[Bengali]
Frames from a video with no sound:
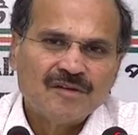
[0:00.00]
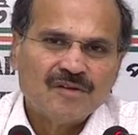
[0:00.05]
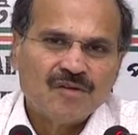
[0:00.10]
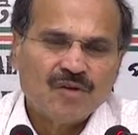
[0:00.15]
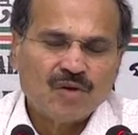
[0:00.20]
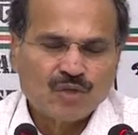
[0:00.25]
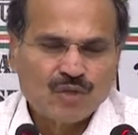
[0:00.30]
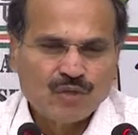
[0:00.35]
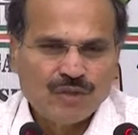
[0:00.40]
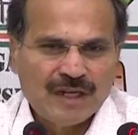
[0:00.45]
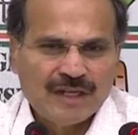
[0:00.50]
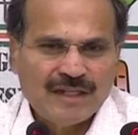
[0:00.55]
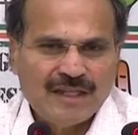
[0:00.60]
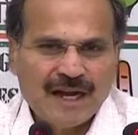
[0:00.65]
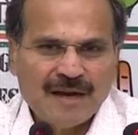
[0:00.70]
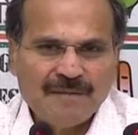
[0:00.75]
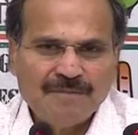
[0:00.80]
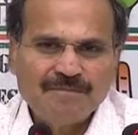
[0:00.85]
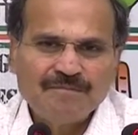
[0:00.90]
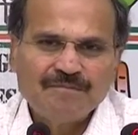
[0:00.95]
ওষুধের
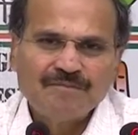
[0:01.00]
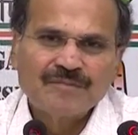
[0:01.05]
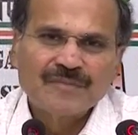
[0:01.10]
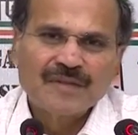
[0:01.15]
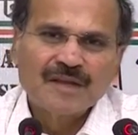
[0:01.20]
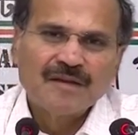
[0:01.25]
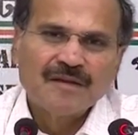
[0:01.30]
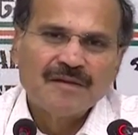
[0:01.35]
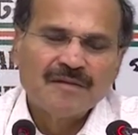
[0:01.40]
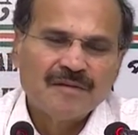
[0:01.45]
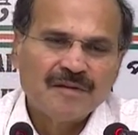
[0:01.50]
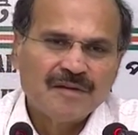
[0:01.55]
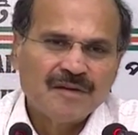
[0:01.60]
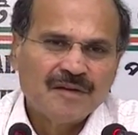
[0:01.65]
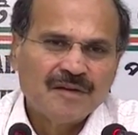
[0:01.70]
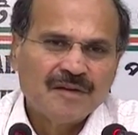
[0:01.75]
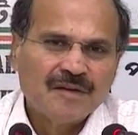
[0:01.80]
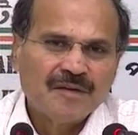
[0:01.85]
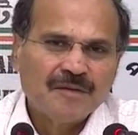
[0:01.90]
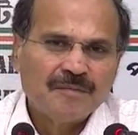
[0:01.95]
দাম
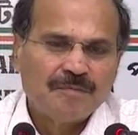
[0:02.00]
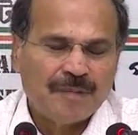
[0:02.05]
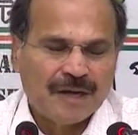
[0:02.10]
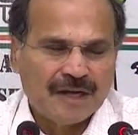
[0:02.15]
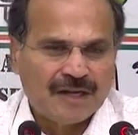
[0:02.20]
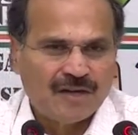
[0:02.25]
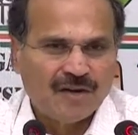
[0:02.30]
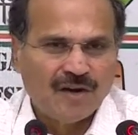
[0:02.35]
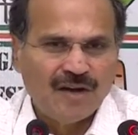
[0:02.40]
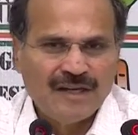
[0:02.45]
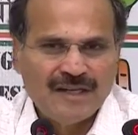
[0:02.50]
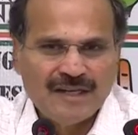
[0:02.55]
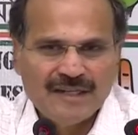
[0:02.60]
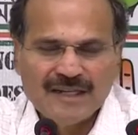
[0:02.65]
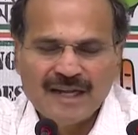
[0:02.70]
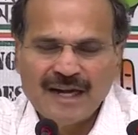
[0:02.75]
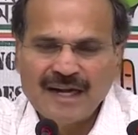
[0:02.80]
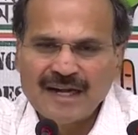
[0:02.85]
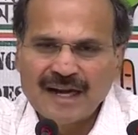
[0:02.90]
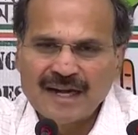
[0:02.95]
পেট্রোল
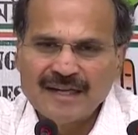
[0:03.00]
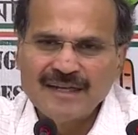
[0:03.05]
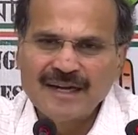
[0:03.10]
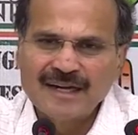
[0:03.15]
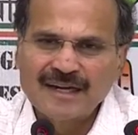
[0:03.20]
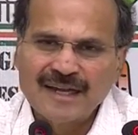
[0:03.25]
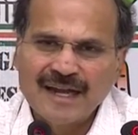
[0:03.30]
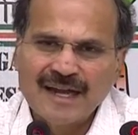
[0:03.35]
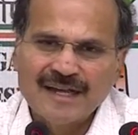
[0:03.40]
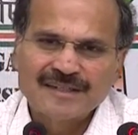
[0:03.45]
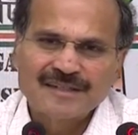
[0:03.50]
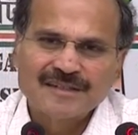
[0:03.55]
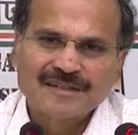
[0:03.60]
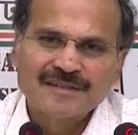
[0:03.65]
ডিজেল রান্নার গ্যাস